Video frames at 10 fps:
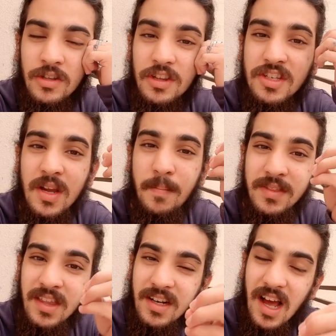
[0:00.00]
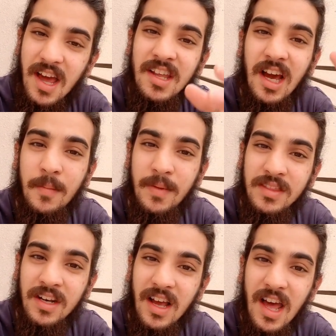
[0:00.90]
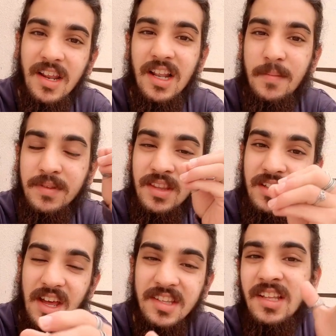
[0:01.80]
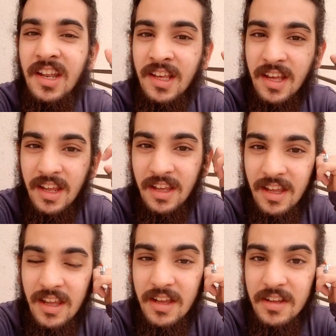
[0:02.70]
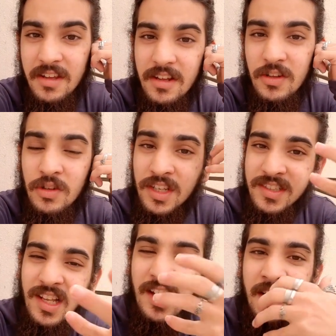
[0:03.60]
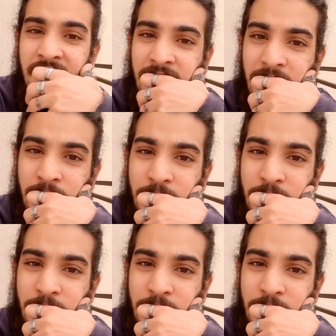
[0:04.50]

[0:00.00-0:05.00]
तो देश के पत्रकार ही अगर पत्रकार के लिए पत्रकारिता नहीं करेंगे तो किसके लिए करेंगे